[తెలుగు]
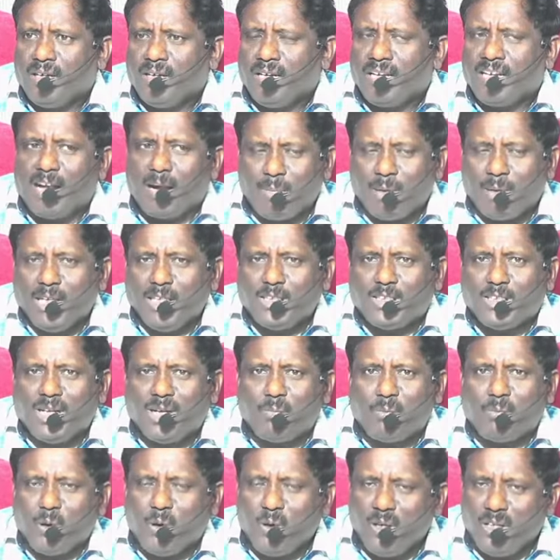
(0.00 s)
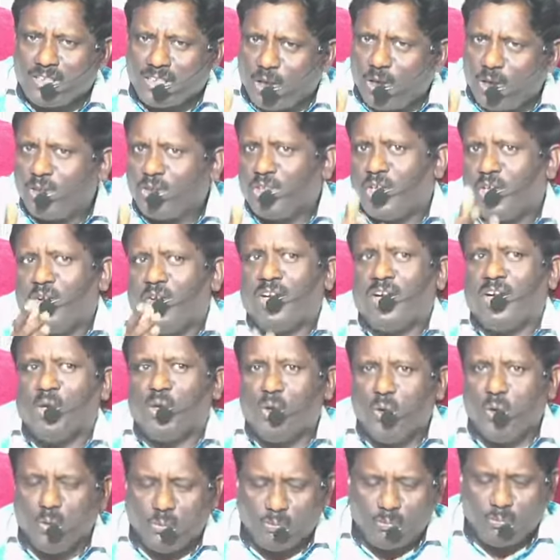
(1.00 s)
గమనించినప్పుడు నీ సహోదరుని
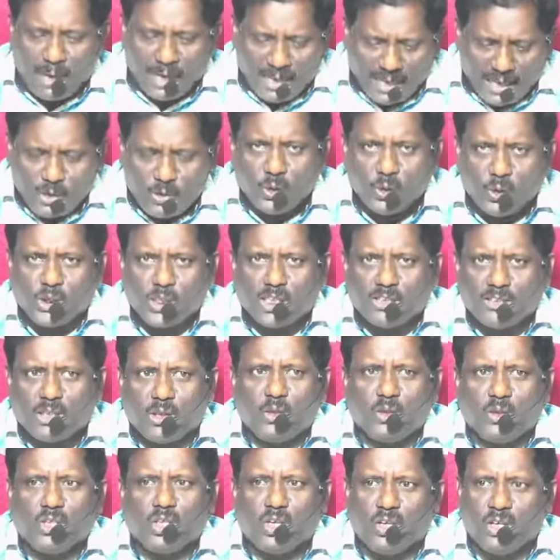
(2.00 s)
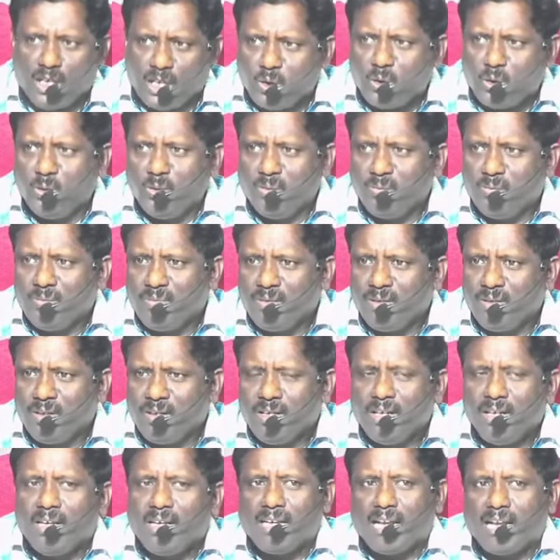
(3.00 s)
అడుగు పక్కన కూర్చున్న సహోదరుని అడుగు
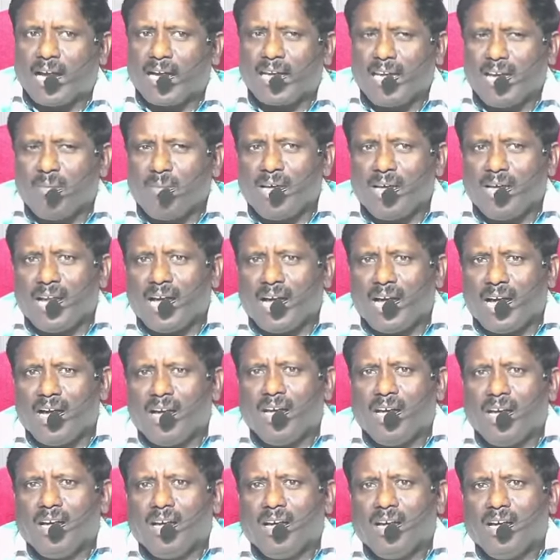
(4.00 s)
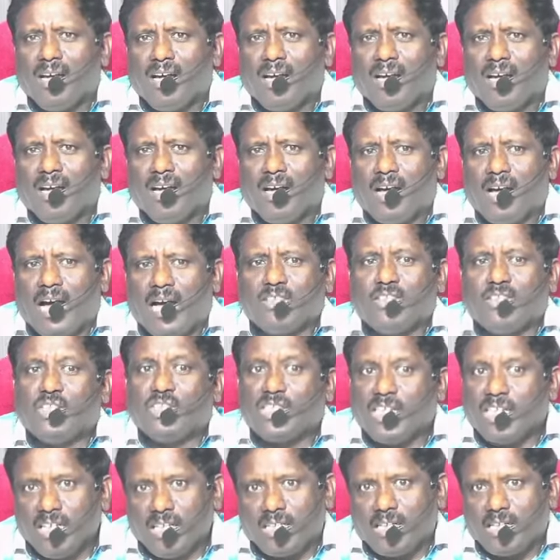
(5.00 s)
నాకేమైనా
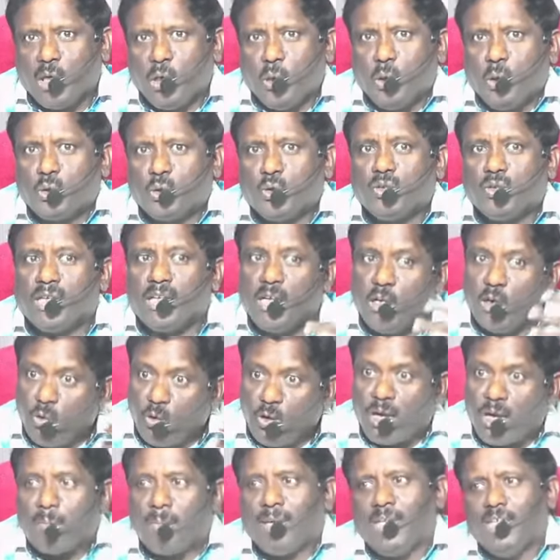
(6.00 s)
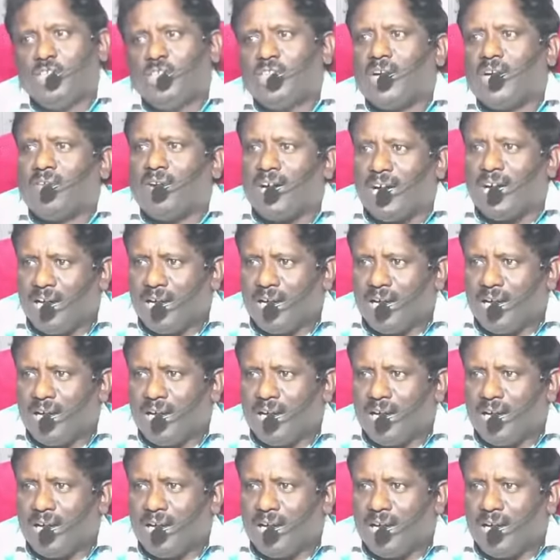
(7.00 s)
అతిశయం కలుగుతుందని నువ్వు గమనించావా